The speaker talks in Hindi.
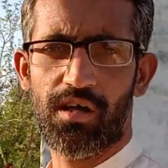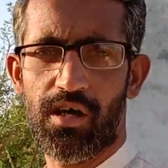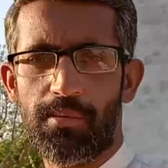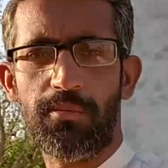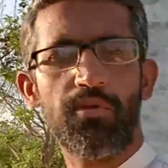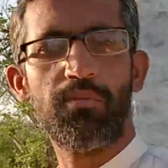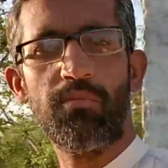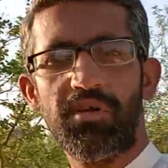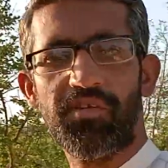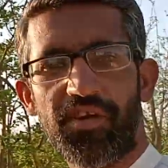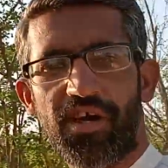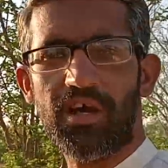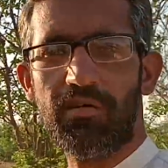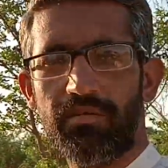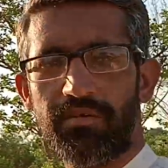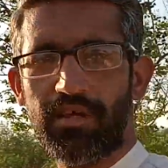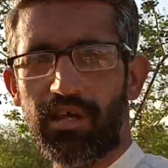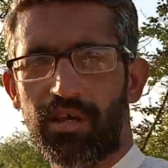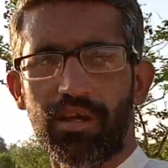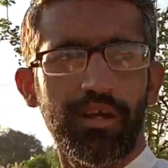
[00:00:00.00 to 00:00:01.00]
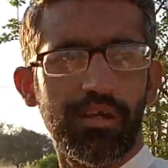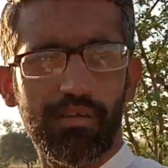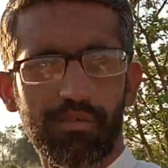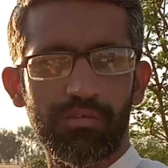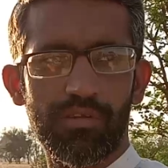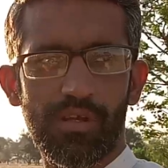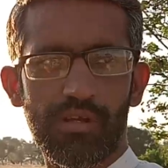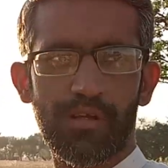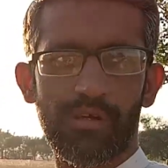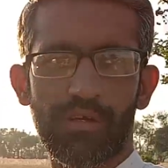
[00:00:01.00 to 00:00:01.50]
आपको बताया भी था लेकिन
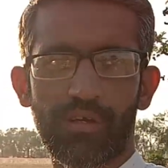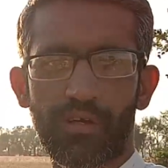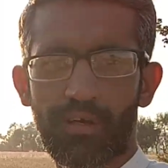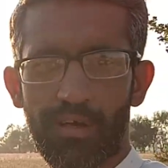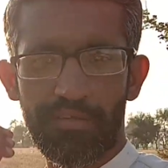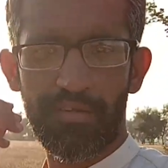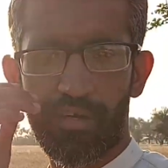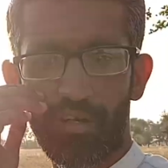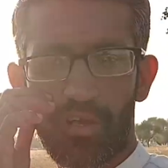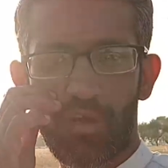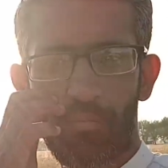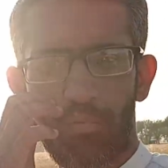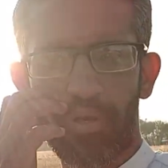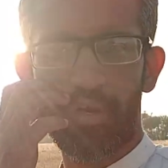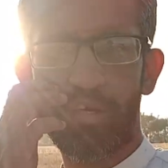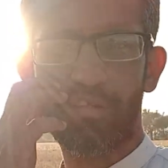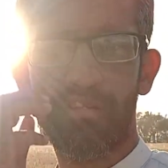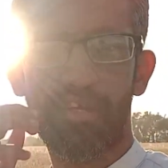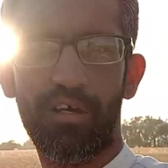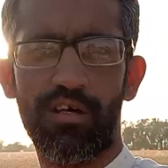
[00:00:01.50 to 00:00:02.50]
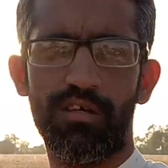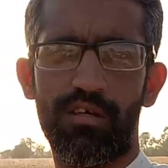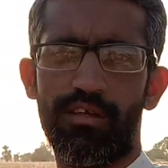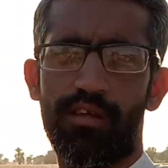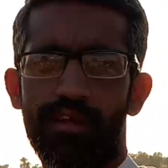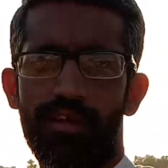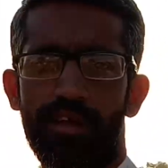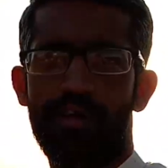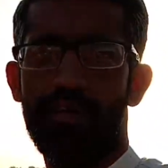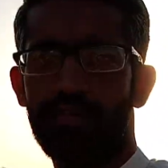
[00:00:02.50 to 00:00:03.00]
उधर कज़न का परेड था
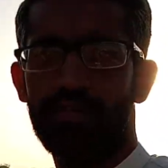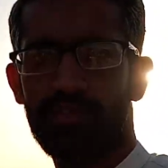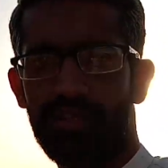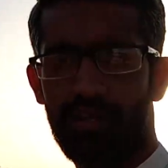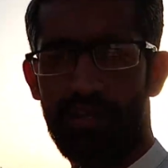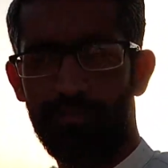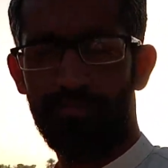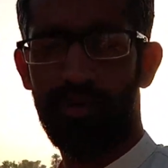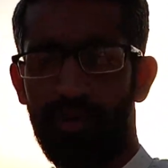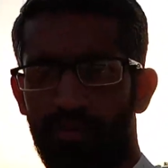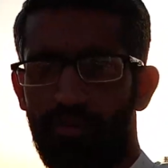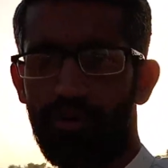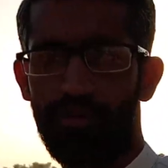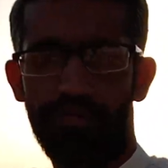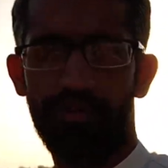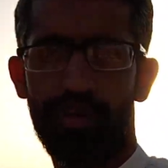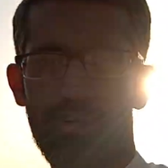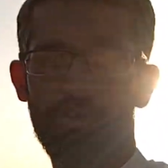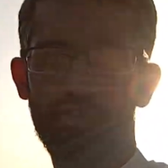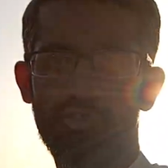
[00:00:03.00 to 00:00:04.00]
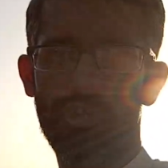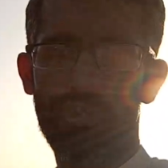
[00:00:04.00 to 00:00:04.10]
इसलिए फिर कोई वीडियो